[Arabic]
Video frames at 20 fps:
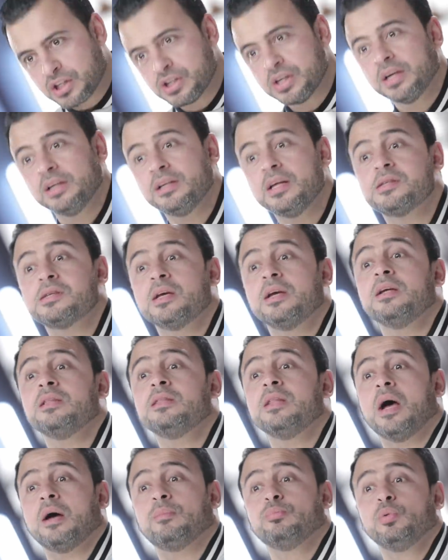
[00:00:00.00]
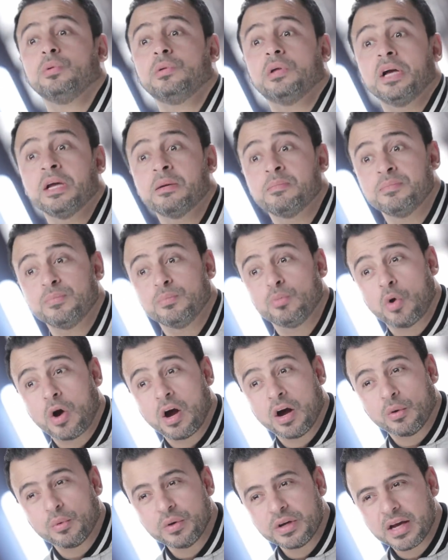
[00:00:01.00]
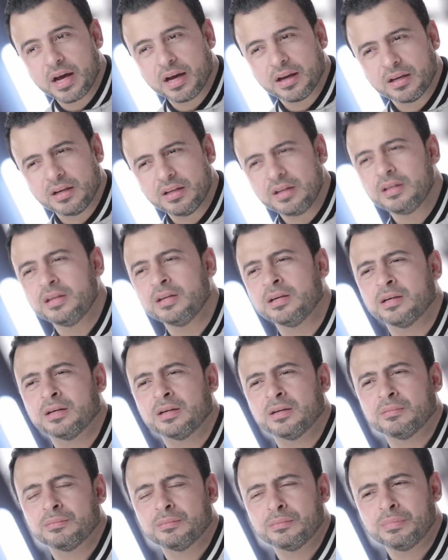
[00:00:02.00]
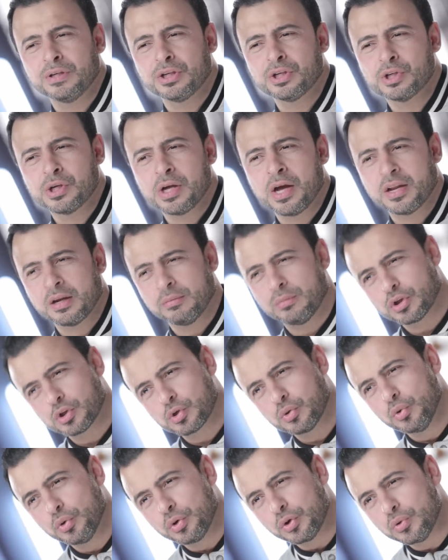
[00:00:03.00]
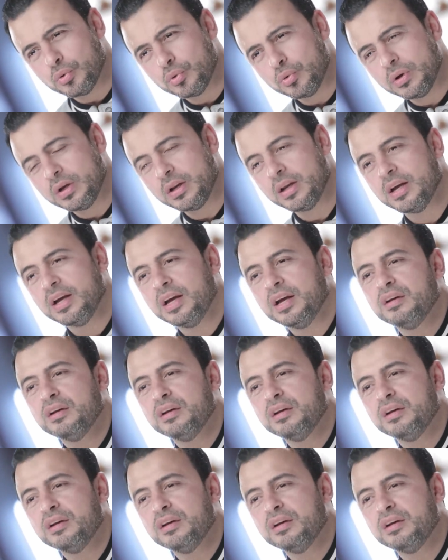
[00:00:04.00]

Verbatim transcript: عشان كده سيدنا عبد الله بن معاوية ليه بيت شعر مشهور يقول